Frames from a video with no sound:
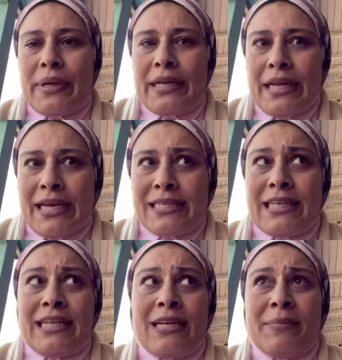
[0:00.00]
الناس
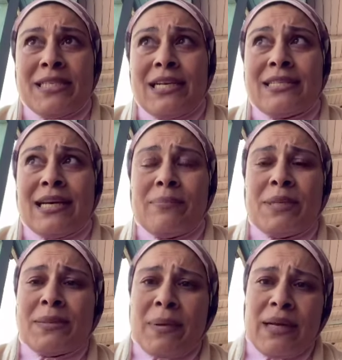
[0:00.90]
يعني انا مثلا ساعات
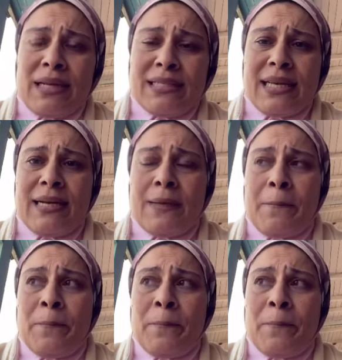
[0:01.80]
بسمع الاذان